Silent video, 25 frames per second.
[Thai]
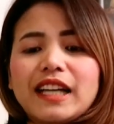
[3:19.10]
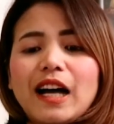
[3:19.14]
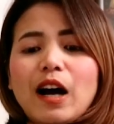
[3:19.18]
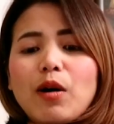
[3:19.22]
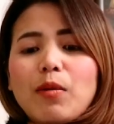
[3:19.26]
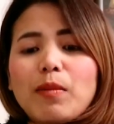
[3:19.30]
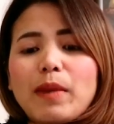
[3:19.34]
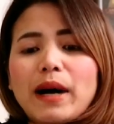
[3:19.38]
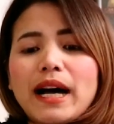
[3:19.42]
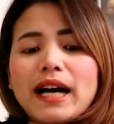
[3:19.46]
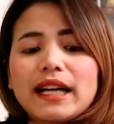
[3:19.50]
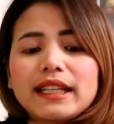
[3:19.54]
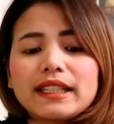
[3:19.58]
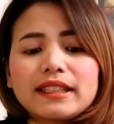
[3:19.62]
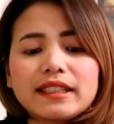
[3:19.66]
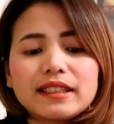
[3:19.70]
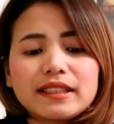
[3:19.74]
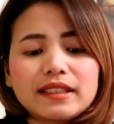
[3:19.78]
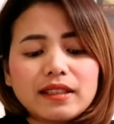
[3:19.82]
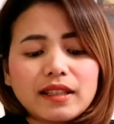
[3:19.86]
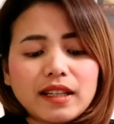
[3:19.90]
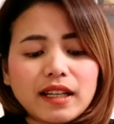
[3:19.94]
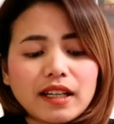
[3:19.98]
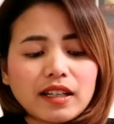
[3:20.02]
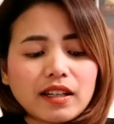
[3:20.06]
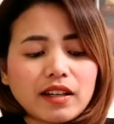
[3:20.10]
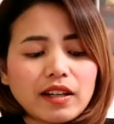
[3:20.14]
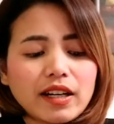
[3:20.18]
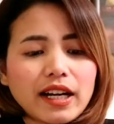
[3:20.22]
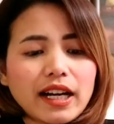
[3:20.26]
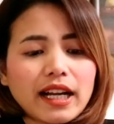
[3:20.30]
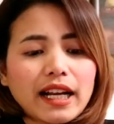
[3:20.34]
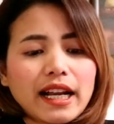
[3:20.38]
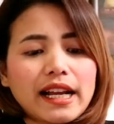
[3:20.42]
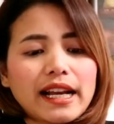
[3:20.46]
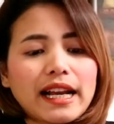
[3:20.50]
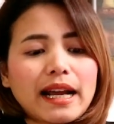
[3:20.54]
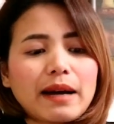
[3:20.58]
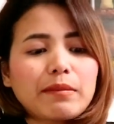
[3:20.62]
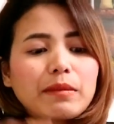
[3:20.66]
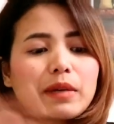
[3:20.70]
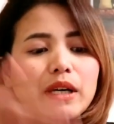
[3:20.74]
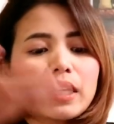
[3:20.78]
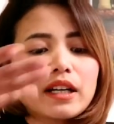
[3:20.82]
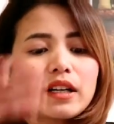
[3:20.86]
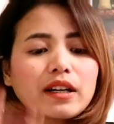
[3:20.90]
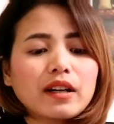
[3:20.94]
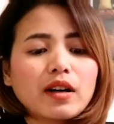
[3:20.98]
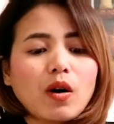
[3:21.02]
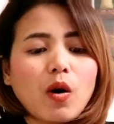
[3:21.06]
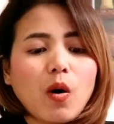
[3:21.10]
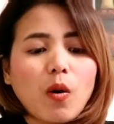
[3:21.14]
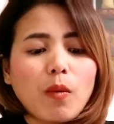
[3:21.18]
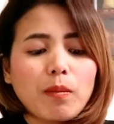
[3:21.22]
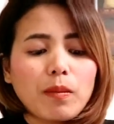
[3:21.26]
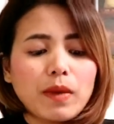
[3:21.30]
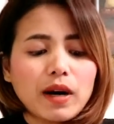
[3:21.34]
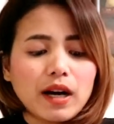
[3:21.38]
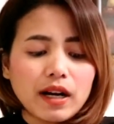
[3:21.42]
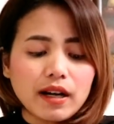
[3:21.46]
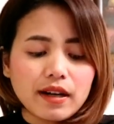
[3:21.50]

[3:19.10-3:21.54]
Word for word: เอามาเขาเรียกอะไรนะเหมือนอบ